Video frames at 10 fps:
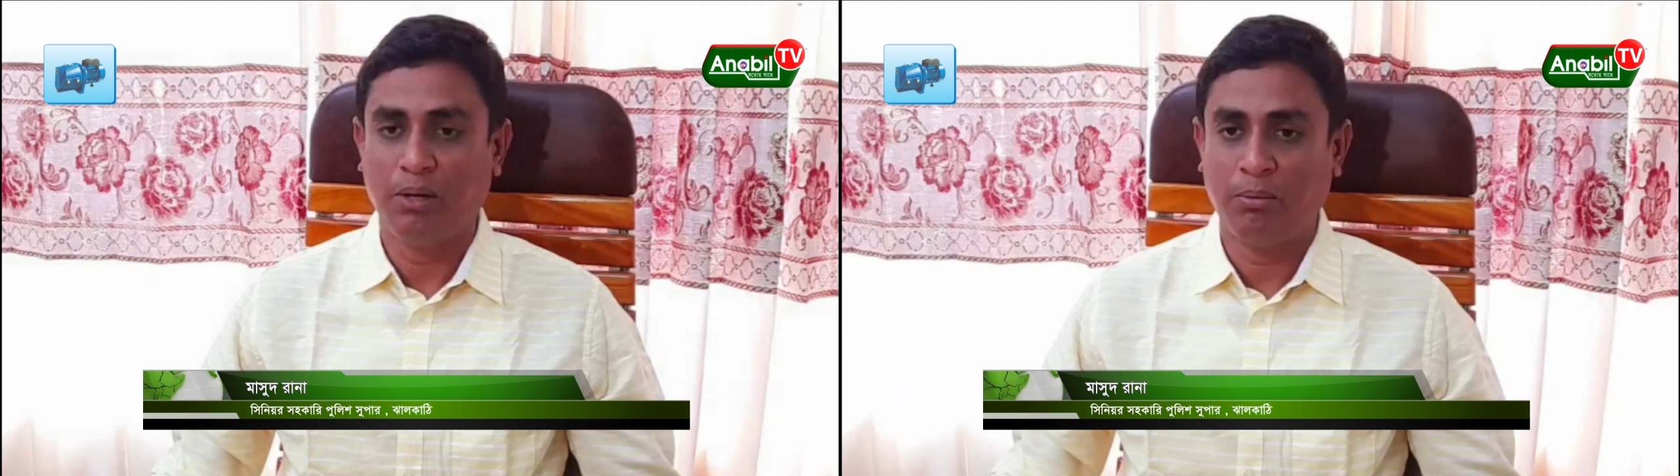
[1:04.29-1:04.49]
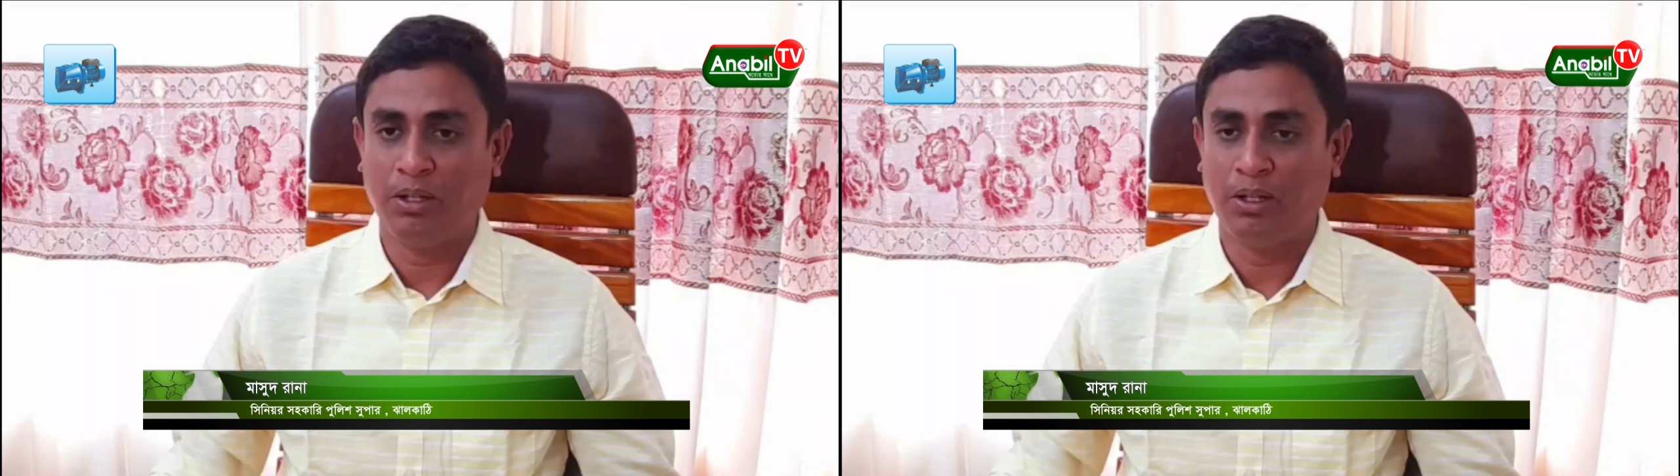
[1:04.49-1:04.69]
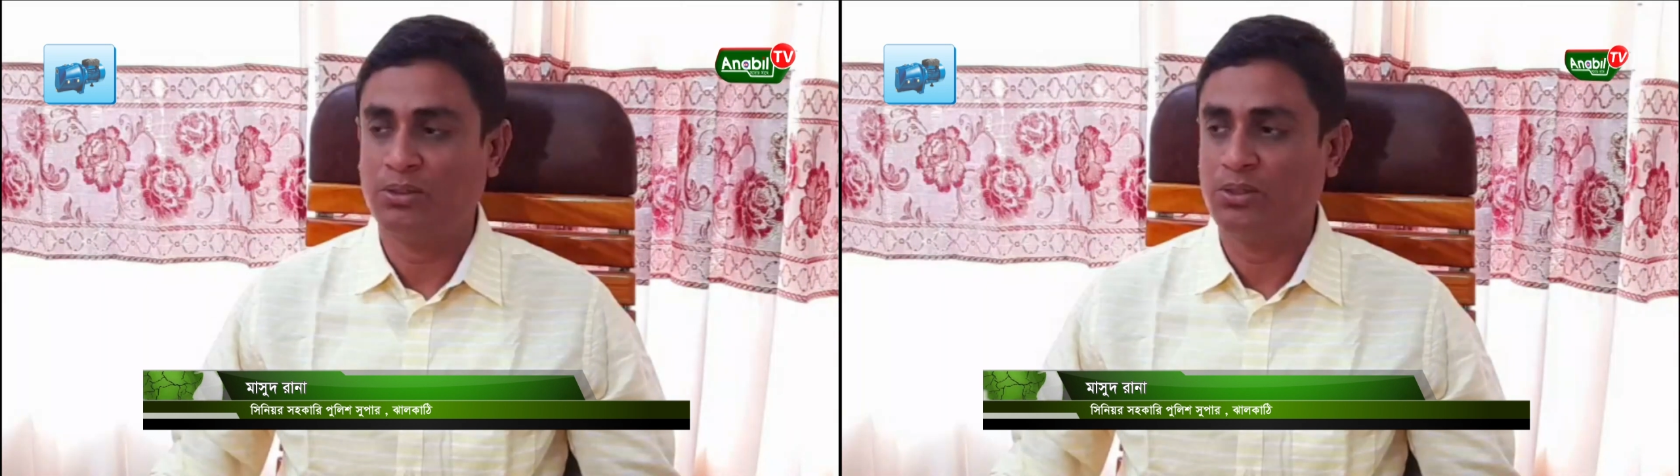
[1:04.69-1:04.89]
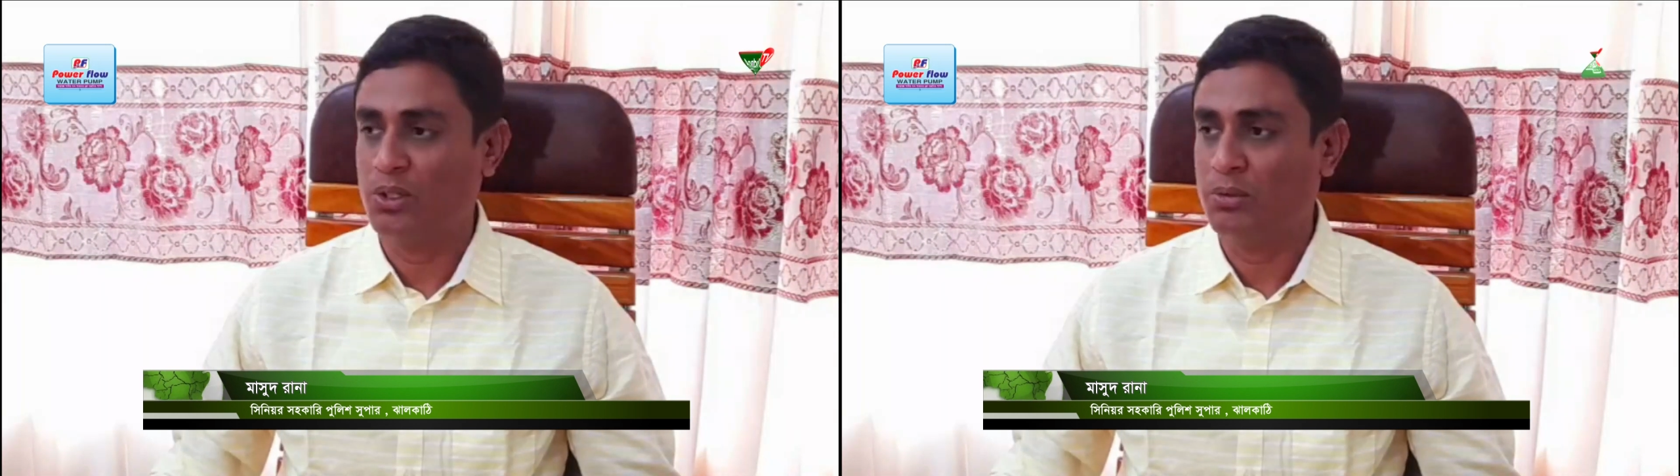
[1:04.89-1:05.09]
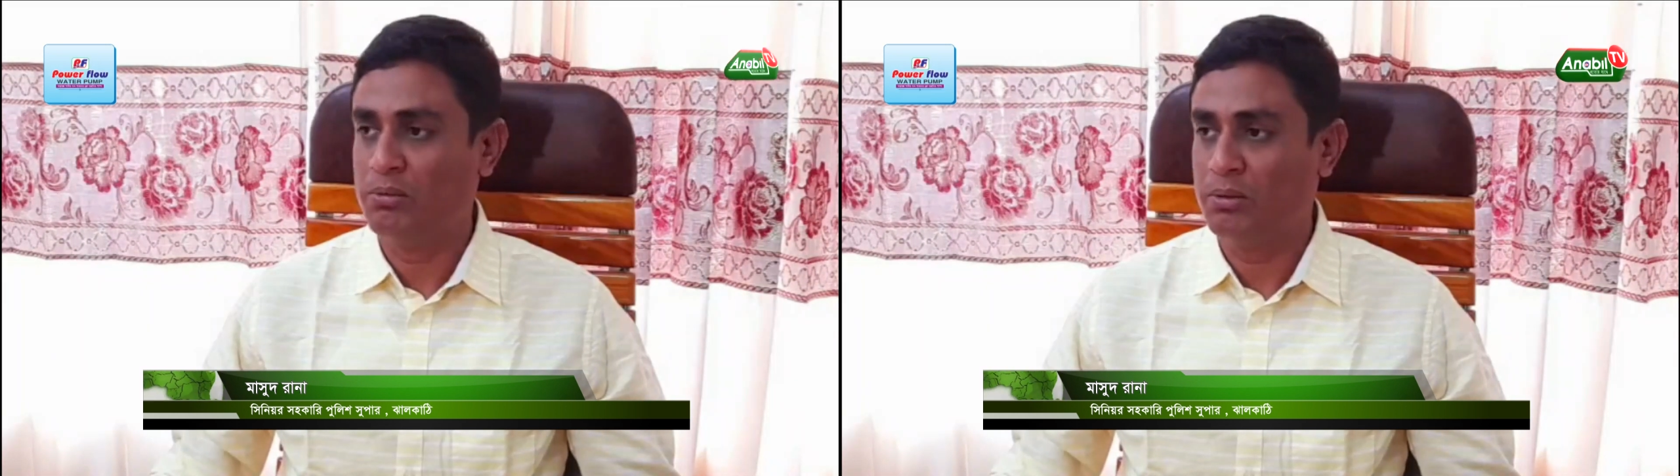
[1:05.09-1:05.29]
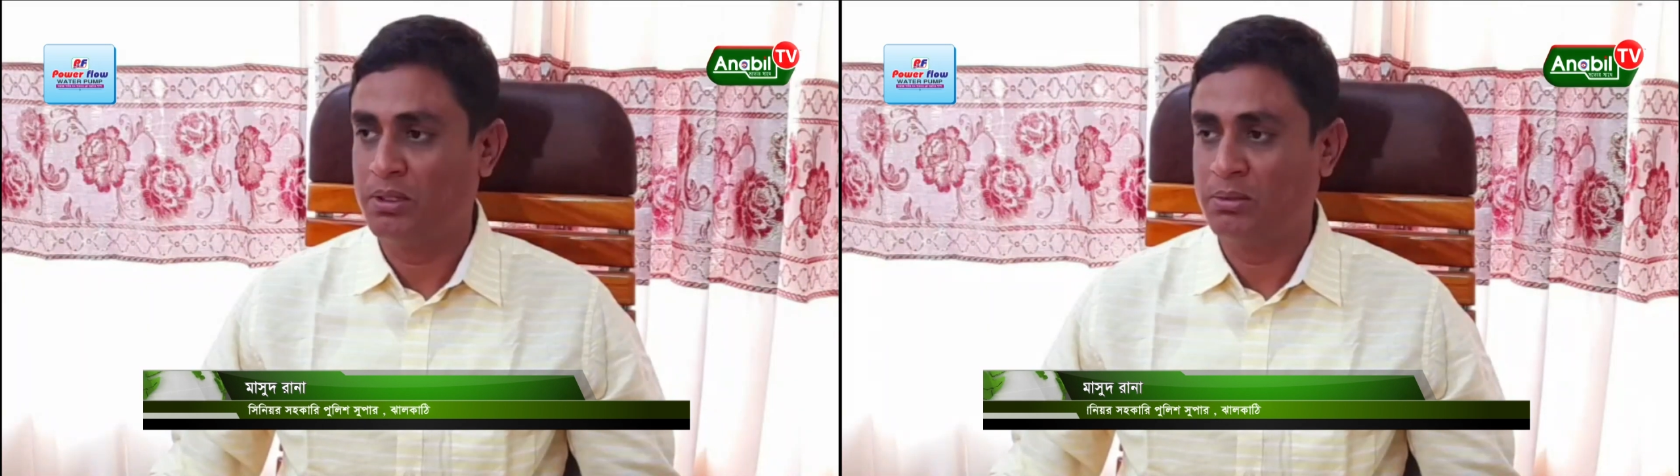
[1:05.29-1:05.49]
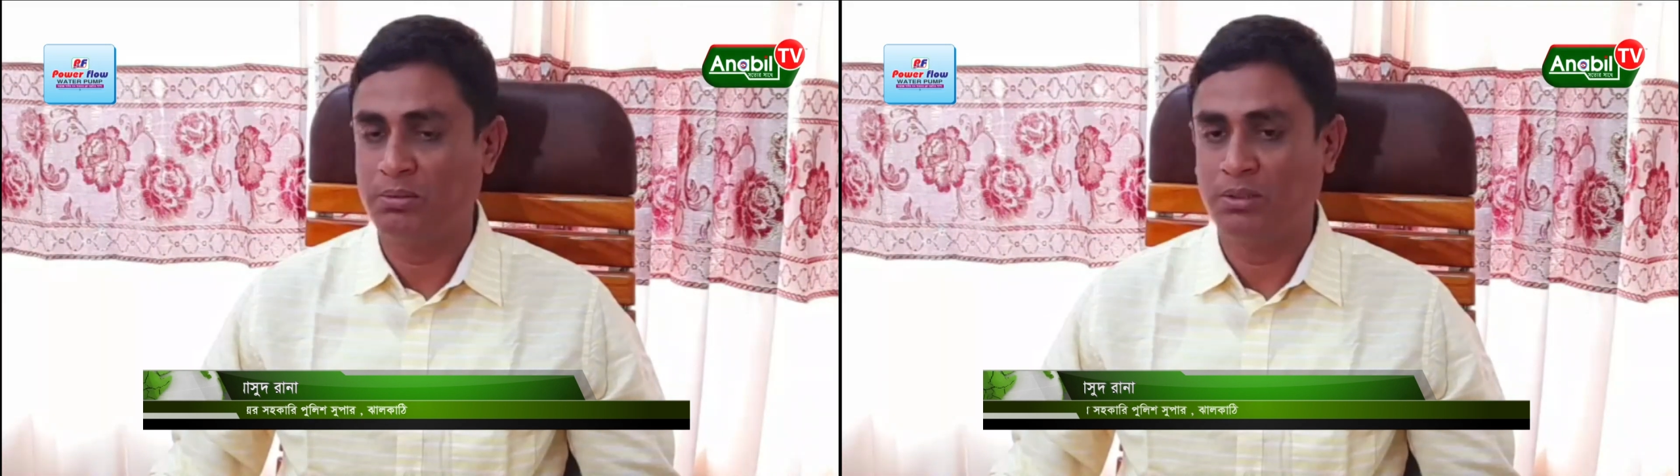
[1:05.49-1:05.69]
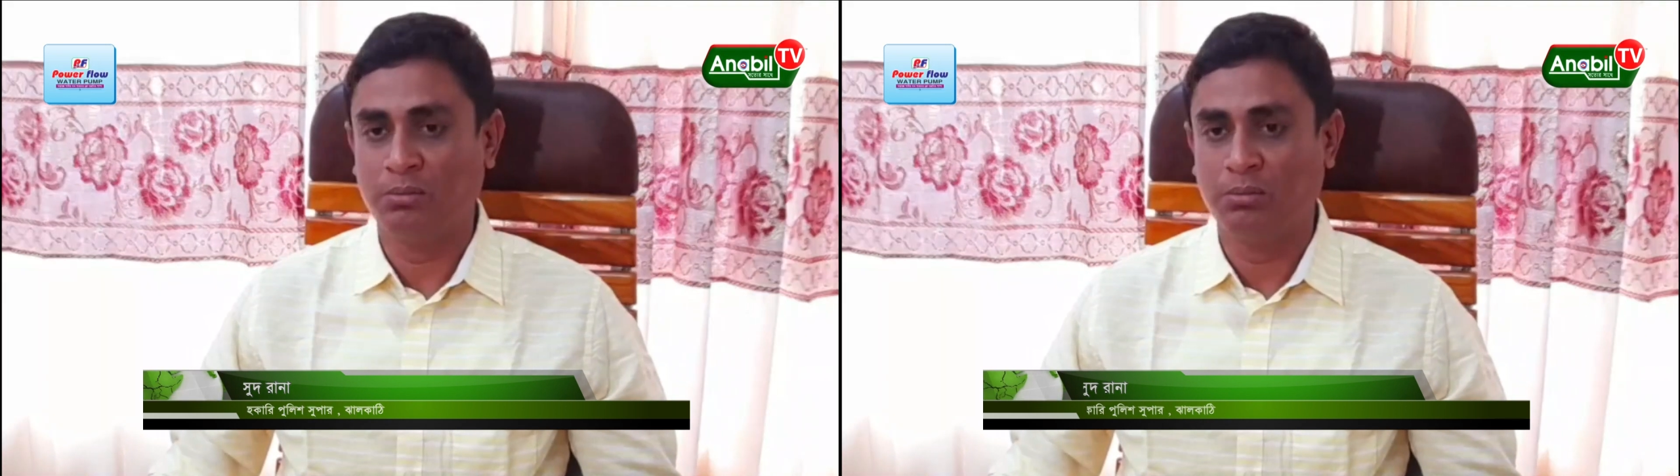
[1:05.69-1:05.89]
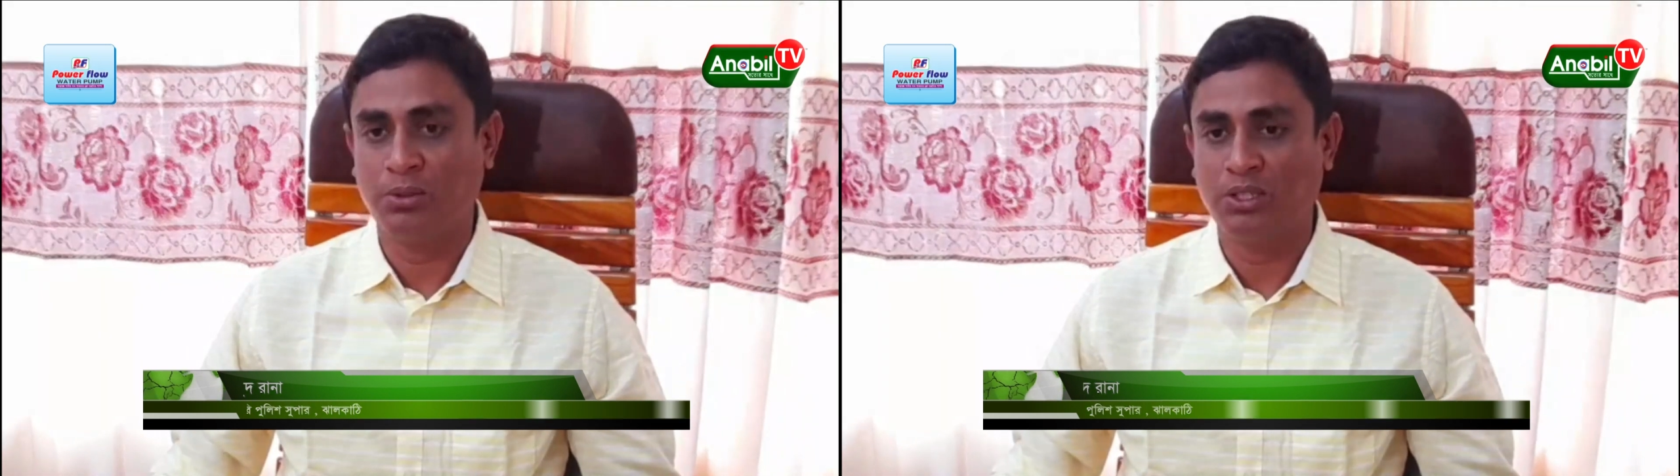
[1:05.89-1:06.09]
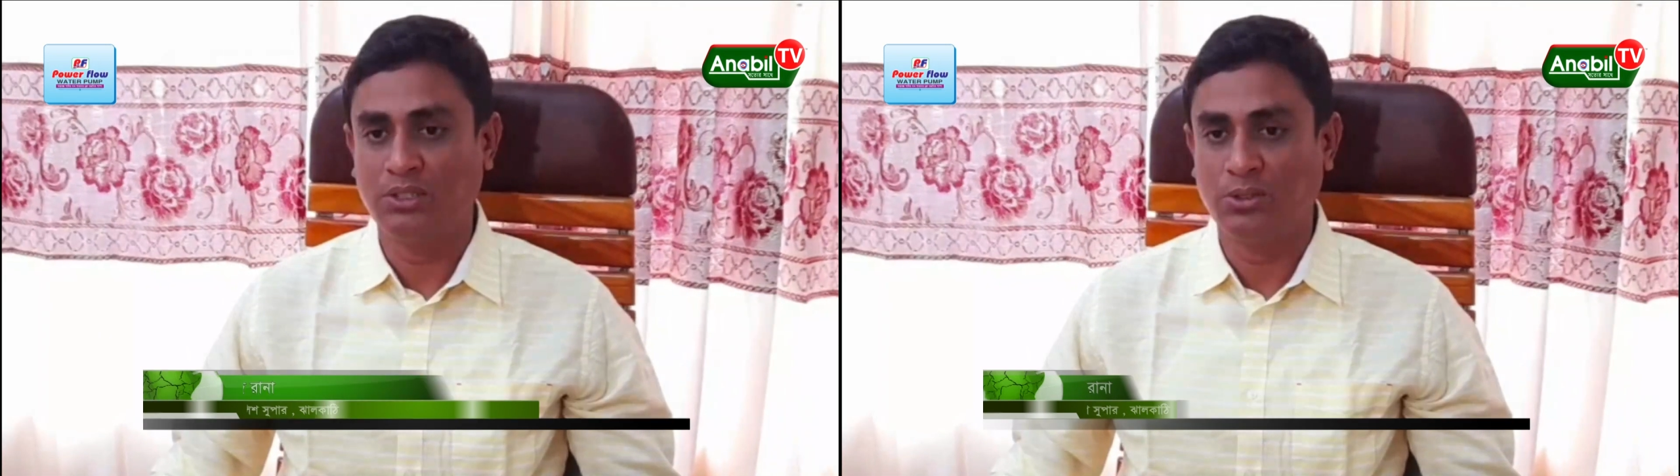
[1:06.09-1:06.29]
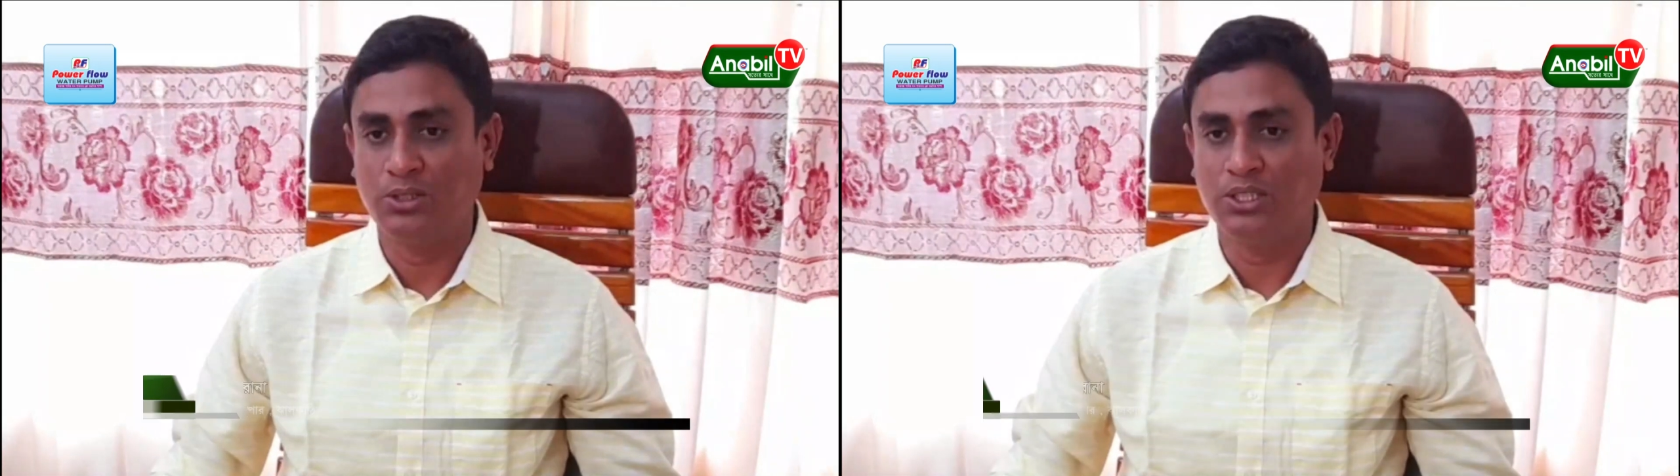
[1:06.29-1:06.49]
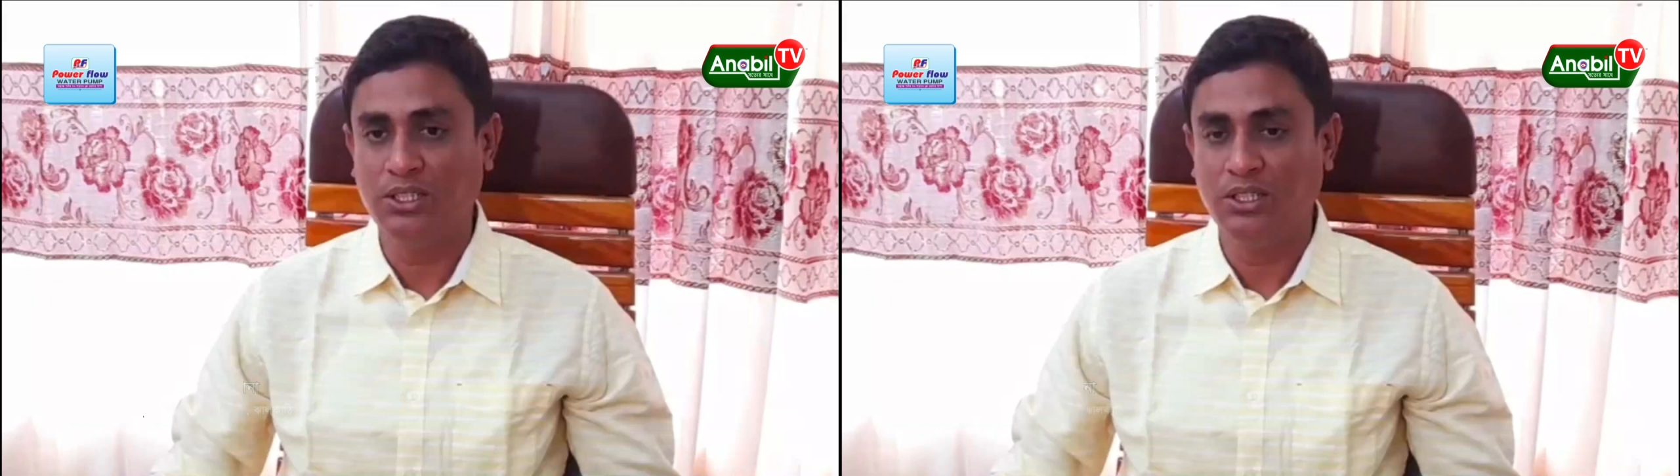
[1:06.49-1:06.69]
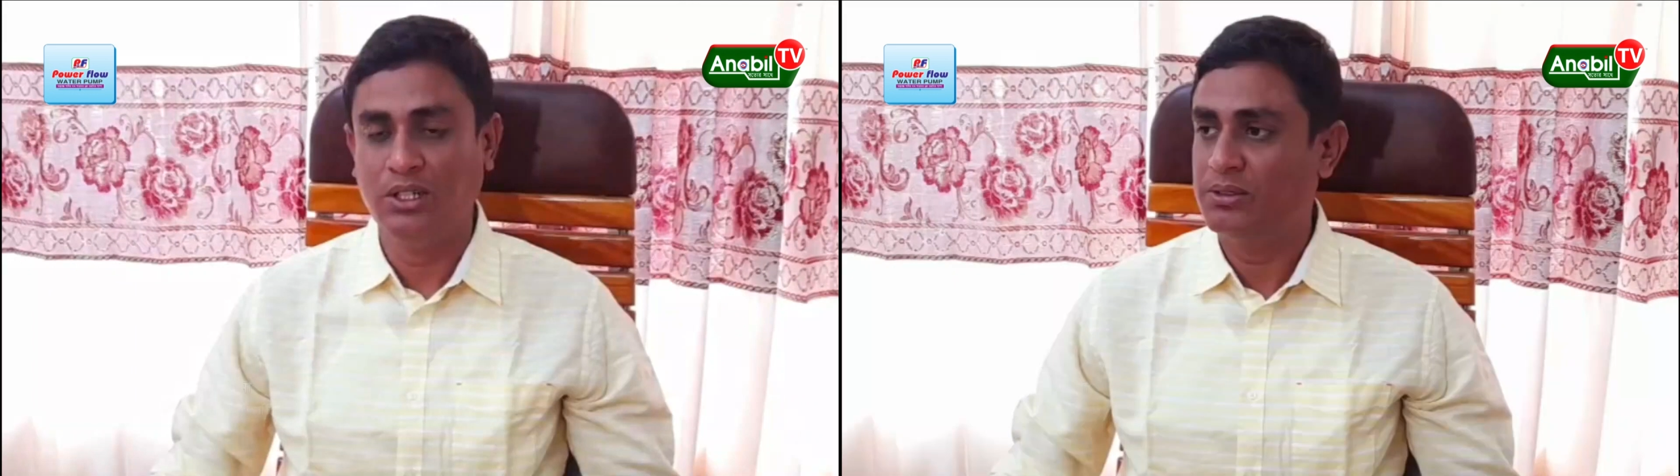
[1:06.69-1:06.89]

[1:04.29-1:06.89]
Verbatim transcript: মামলাও চলমান মামলার প্রক্রিয়া চলছে